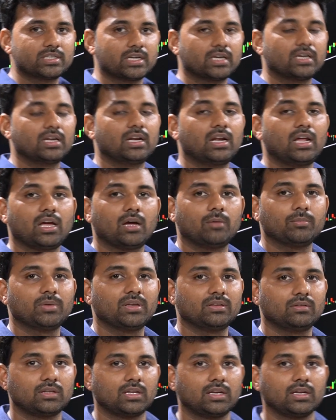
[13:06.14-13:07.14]
चैनल है हम
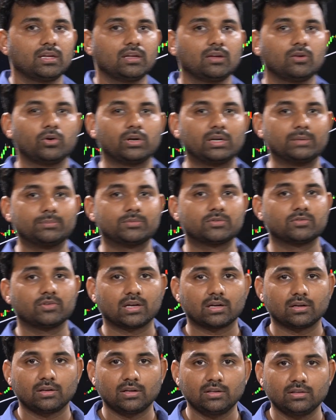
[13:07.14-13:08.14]
किसी तरीके की टिप्स
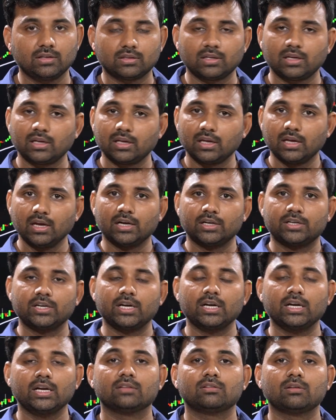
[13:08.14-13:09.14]
वगैरह नहीं देते
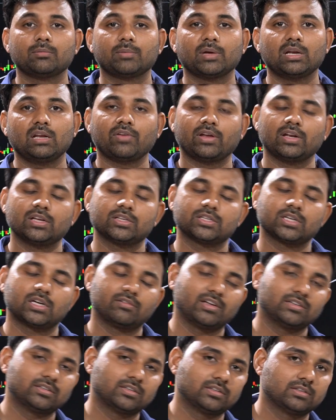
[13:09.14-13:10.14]
ट्रेड लेने से पहले फाइनेंशियल
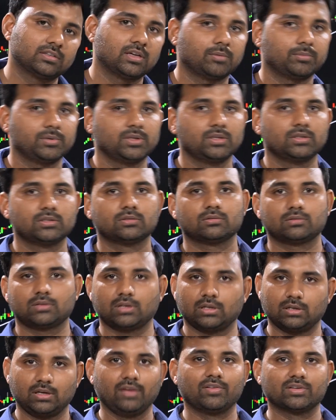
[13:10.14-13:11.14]
एडवाइस से अपनी
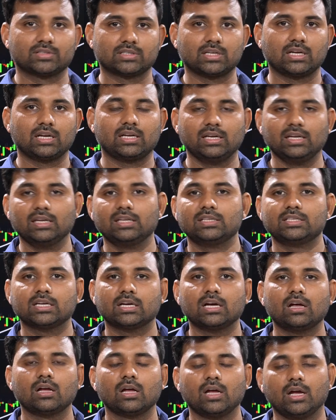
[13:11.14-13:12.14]
एक बार सलाह ले
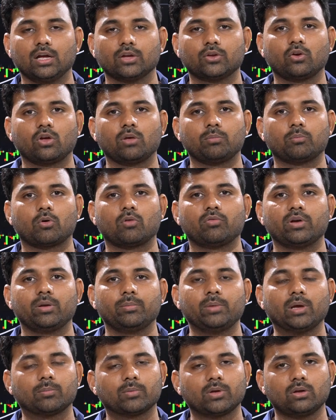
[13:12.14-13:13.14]
लीजिएगा क्योंकि प्रॉफिट
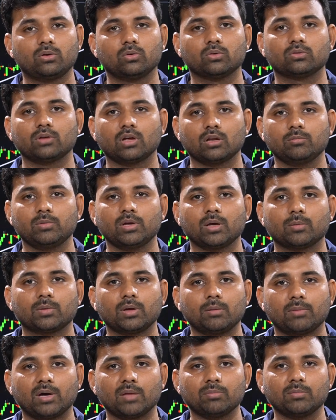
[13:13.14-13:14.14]
भी आपका है नुकसान भी आपका
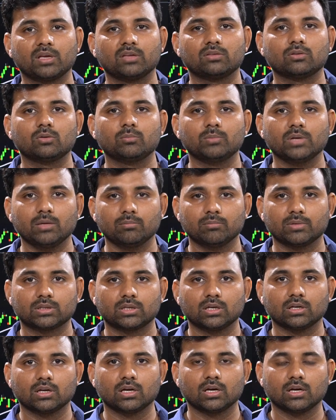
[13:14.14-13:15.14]
है बाद में किसी को ब्लेम मत
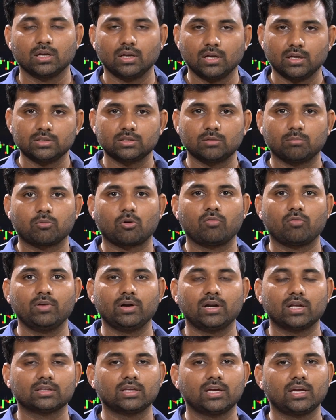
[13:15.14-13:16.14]
करना जब तो
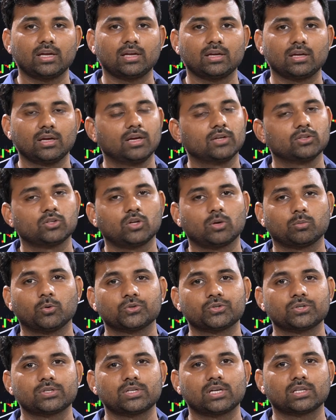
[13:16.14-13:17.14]
प्रॉफिट आता है तो आप
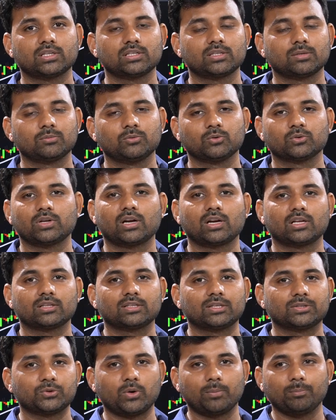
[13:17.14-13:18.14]
खुश हो जाते हैं जब नुकसान आता
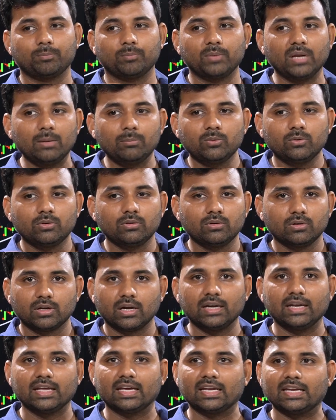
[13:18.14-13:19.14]
है तो आप ब्लेम
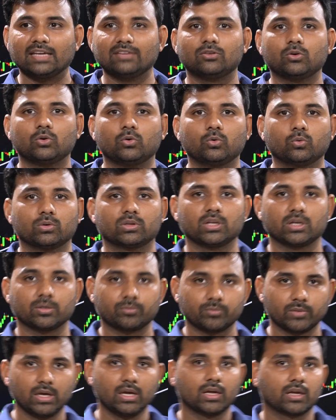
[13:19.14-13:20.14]
करने के लिए किसी को ढूंढते हैं
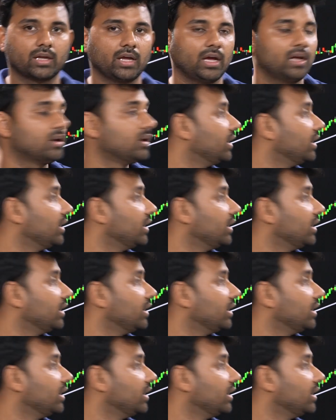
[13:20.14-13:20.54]
खैर